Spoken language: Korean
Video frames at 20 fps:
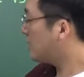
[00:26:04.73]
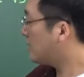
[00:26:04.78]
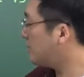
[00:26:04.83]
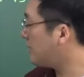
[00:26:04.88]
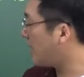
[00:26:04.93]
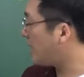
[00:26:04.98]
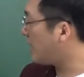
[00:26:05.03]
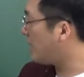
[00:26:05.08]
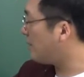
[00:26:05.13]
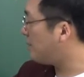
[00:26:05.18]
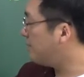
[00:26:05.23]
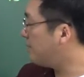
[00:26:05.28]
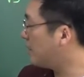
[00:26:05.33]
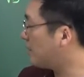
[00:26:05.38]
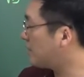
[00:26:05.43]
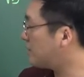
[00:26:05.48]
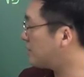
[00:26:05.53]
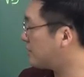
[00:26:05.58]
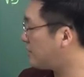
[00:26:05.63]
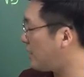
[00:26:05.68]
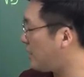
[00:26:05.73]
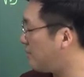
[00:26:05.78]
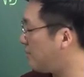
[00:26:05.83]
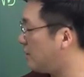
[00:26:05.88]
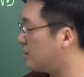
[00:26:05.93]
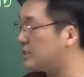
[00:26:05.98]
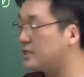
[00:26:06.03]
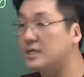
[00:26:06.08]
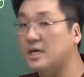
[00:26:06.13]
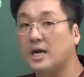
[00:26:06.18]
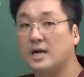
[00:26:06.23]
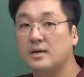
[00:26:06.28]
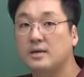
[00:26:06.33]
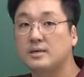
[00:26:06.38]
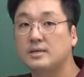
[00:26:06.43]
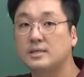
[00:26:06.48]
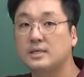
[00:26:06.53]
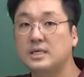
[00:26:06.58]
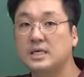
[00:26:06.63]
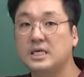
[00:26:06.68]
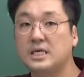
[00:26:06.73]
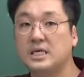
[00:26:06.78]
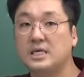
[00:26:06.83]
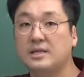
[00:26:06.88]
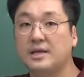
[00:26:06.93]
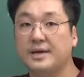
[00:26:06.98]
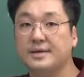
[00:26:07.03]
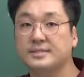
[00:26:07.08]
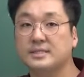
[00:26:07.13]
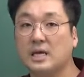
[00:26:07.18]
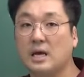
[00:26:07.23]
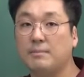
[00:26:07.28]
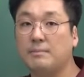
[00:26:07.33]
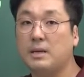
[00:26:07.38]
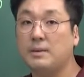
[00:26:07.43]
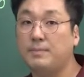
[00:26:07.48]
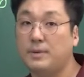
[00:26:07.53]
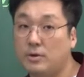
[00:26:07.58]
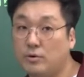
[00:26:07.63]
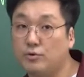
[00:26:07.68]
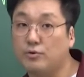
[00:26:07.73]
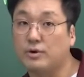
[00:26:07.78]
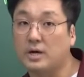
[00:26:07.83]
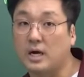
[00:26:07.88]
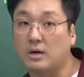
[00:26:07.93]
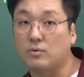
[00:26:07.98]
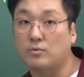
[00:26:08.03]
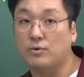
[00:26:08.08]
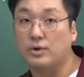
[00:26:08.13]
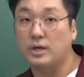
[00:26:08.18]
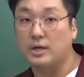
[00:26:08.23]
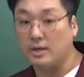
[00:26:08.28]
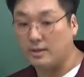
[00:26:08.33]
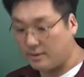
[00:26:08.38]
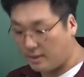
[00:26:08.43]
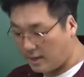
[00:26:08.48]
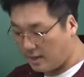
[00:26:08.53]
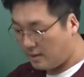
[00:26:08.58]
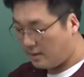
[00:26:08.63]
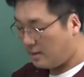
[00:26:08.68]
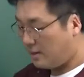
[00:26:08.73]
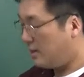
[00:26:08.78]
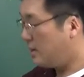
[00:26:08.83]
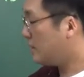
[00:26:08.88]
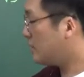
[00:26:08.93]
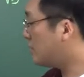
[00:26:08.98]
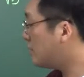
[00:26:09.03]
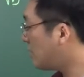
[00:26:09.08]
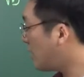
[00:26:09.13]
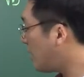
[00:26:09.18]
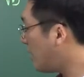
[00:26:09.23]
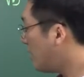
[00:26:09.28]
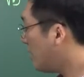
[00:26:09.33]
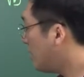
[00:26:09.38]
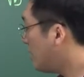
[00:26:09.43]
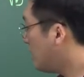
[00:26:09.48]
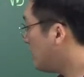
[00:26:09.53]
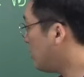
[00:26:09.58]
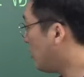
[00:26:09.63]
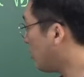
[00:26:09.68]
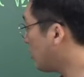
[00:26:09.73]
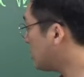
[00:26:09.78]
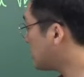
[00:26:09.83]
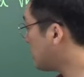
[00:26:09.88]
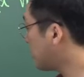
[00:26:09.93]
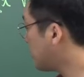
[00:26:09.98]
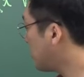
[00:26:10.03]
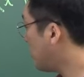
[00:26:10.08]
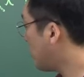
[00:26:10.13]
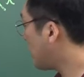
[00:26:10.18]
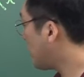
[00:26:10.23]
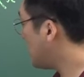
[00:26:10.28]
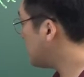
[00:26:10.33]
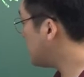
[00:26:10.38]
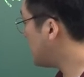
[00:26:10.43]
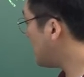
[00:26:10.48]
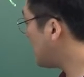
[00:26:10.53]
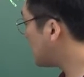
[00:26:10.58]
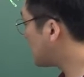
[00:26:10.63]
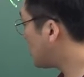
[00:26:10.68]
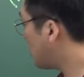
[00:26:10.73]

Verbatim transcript: 그럼 얘가 몇 대 몇이야? 2대 3의 비율을 갖고 있겠네? 근데 여기서부터 여기까지 길이가